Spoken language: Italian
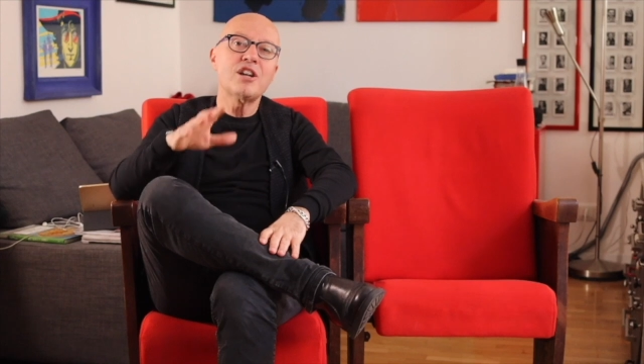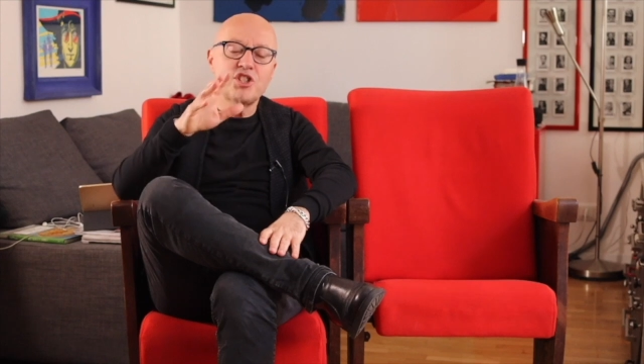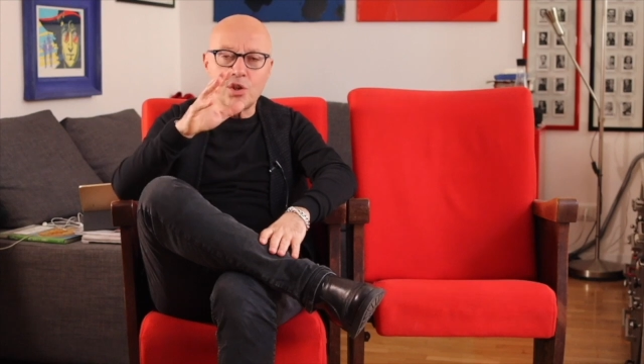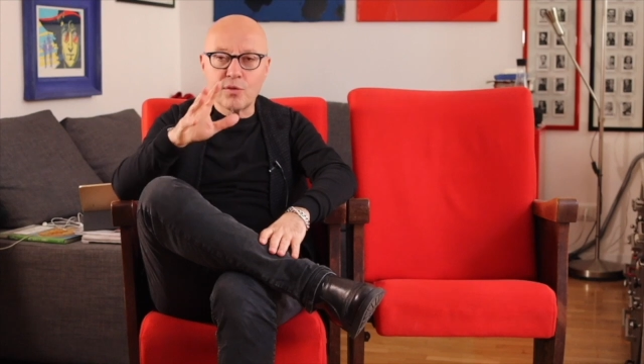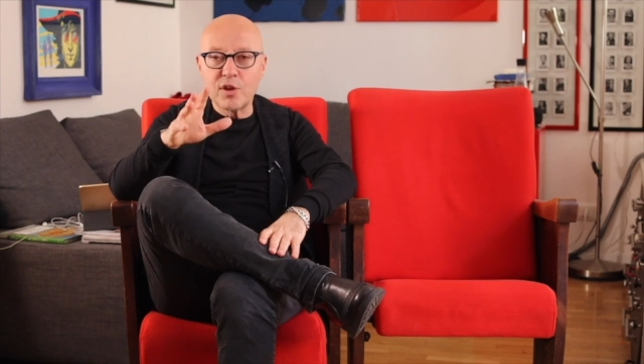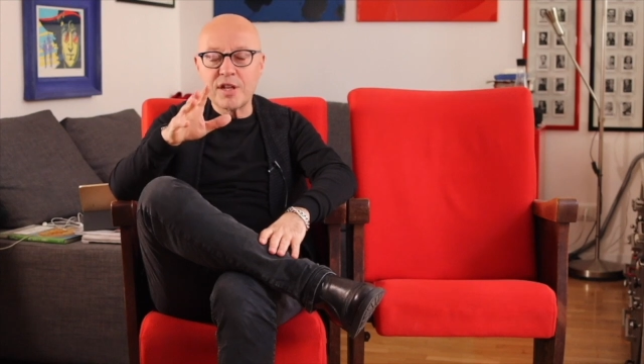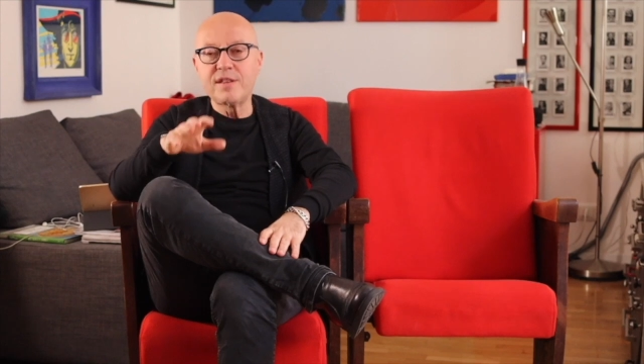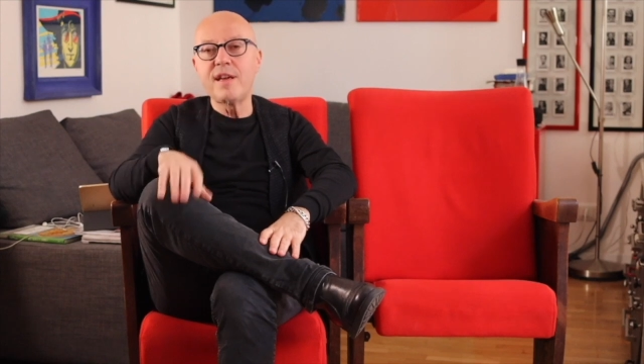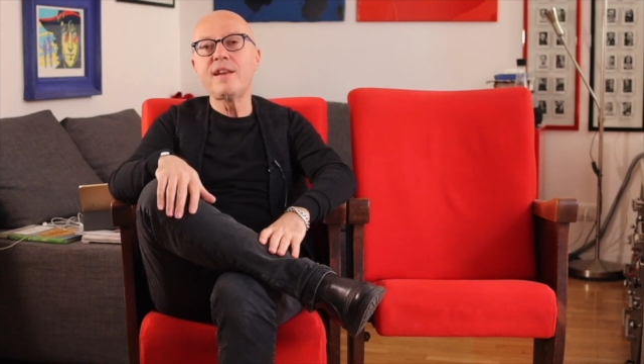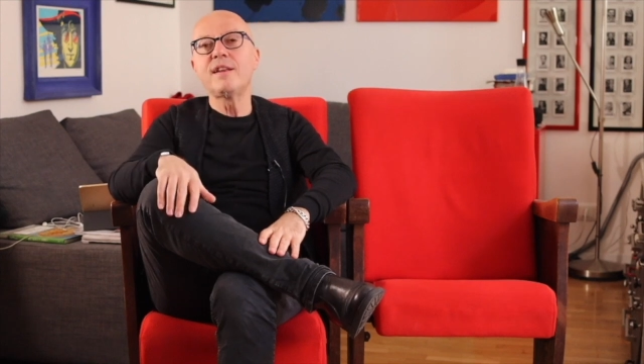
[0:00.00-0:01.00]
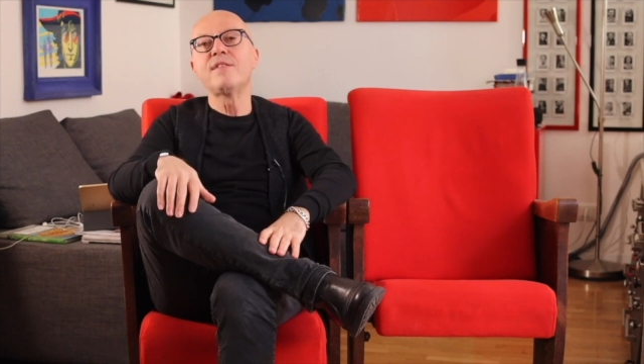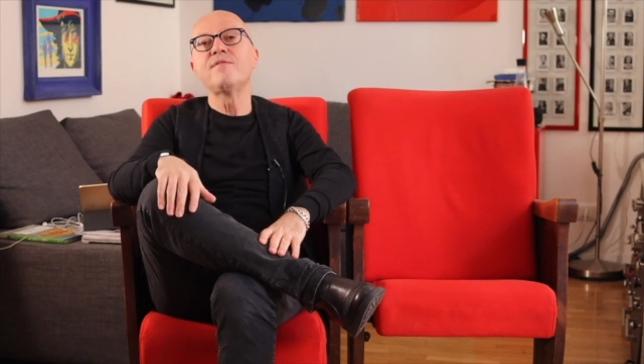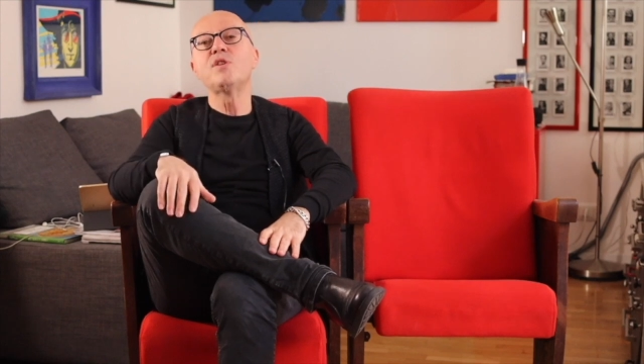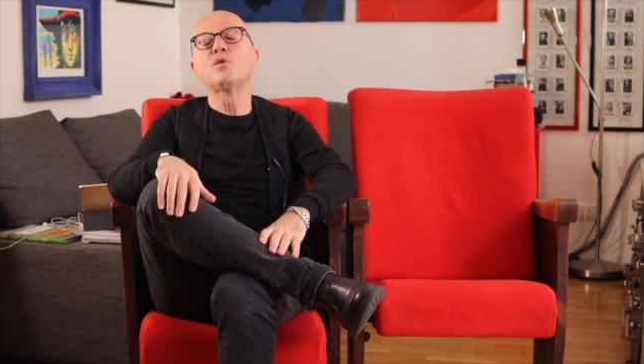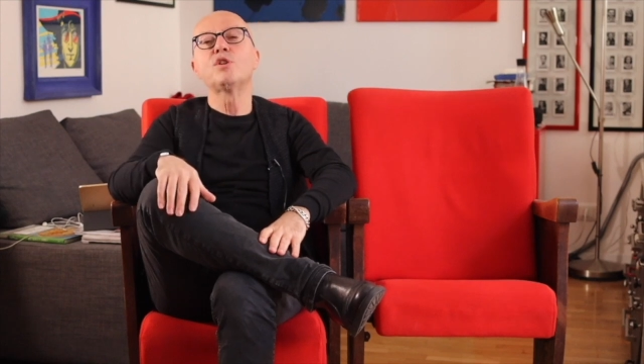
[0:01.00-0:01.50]
Accetto volentieri
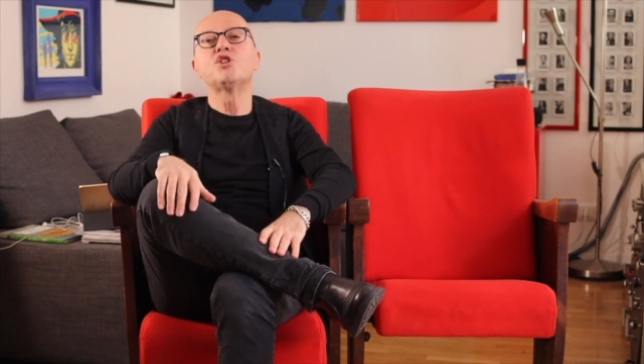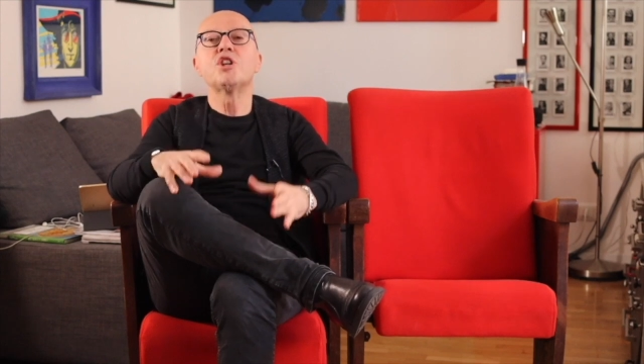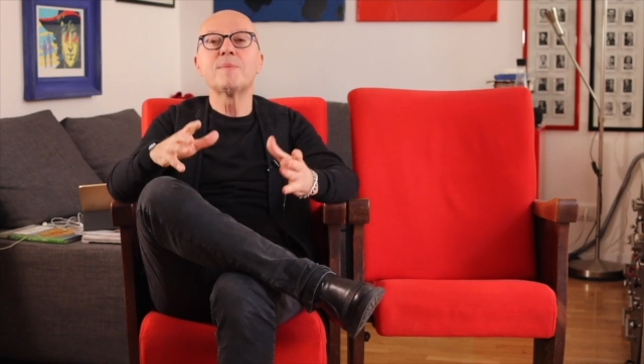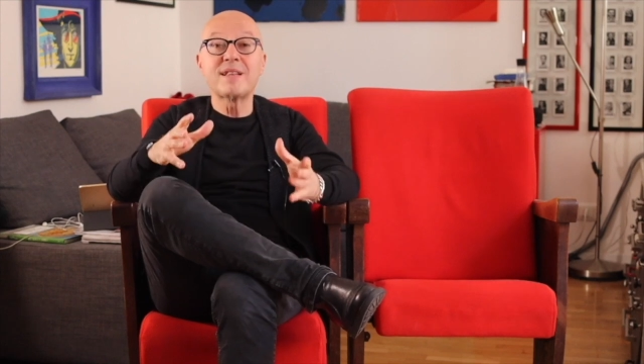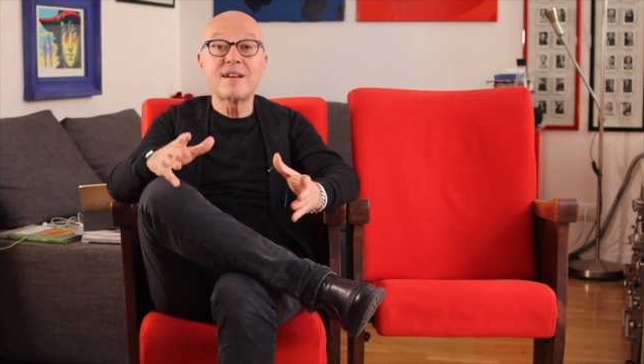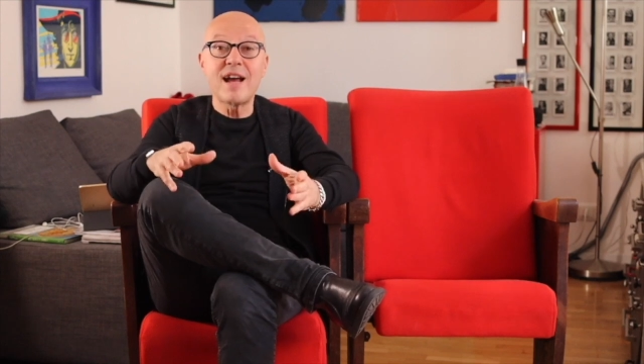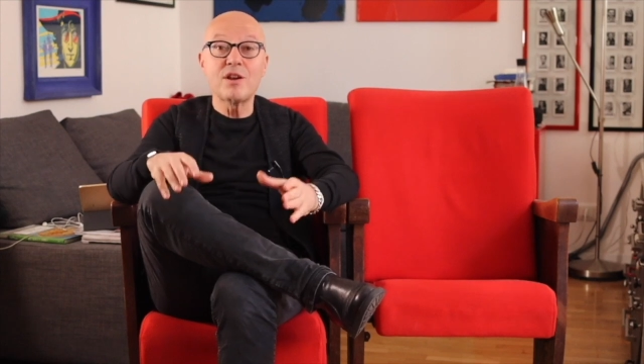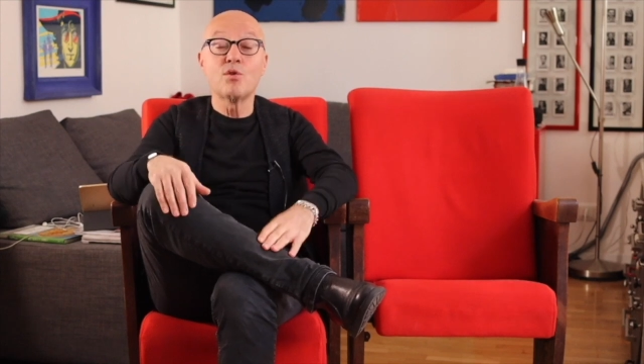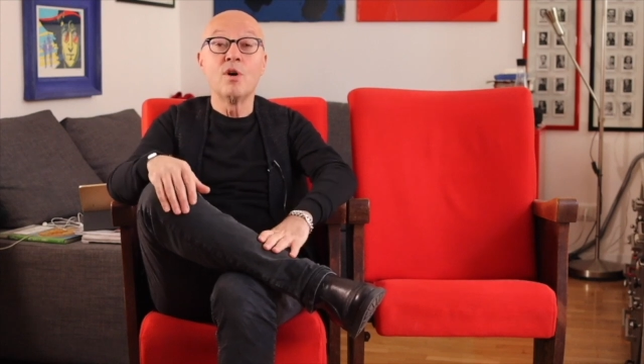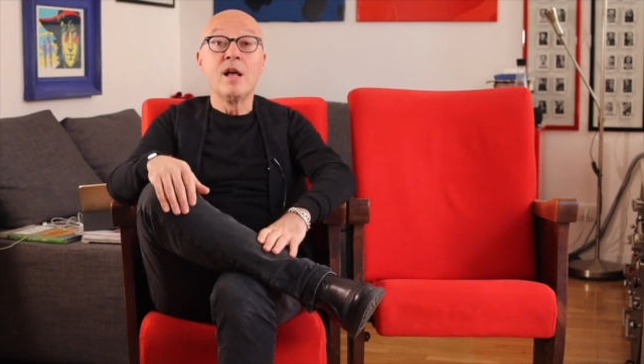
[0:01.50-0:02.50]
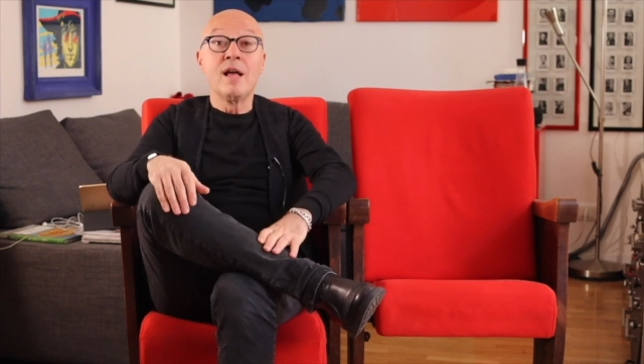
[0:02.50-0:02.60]
l'invito di Cinema Italiano